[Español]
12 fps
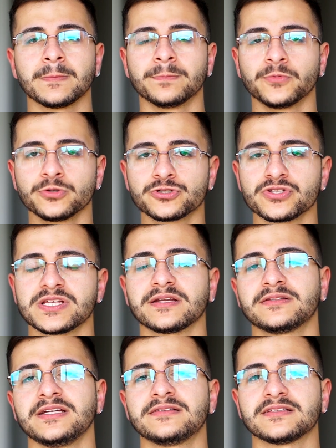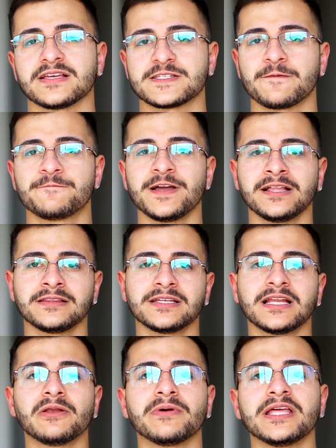Muchos artistas venden
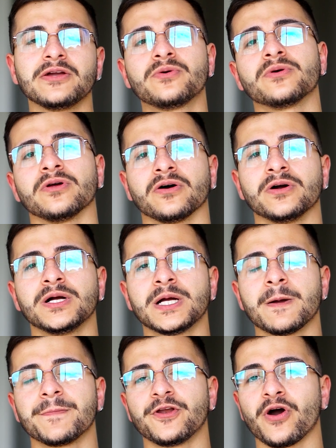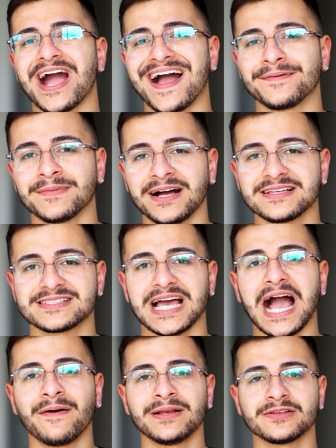el vehículo, pero jamás
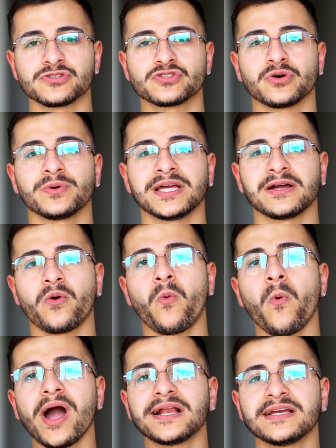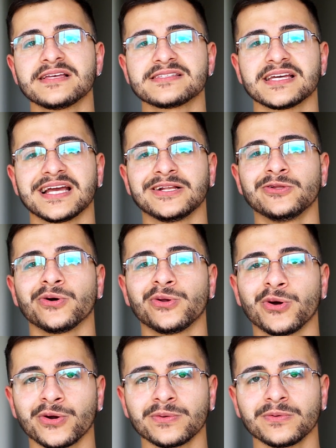hablan sobre cuál es el
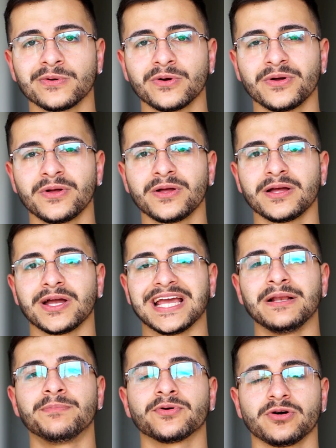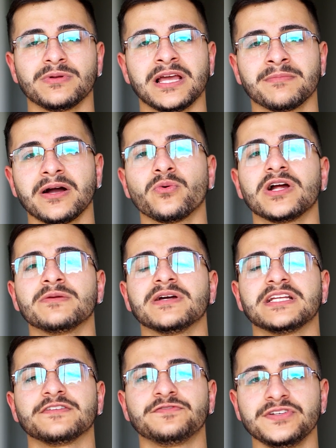dolor, el problema o el
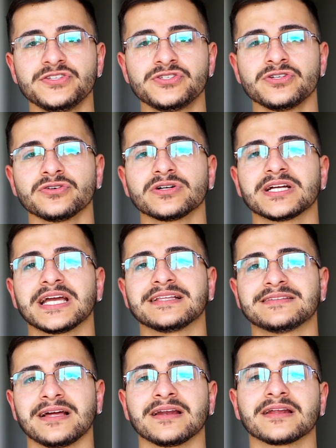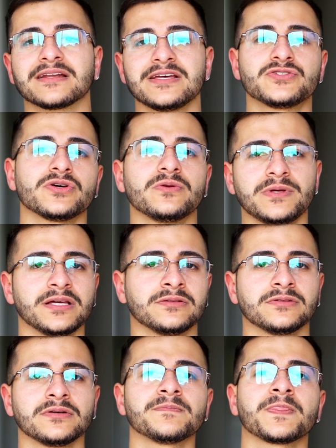beneficio que están
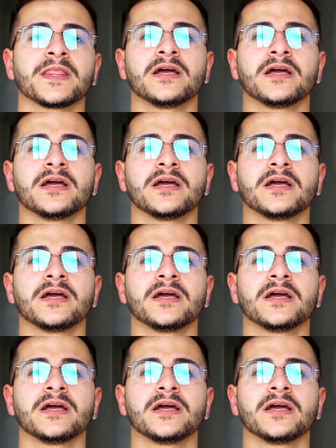resolviendo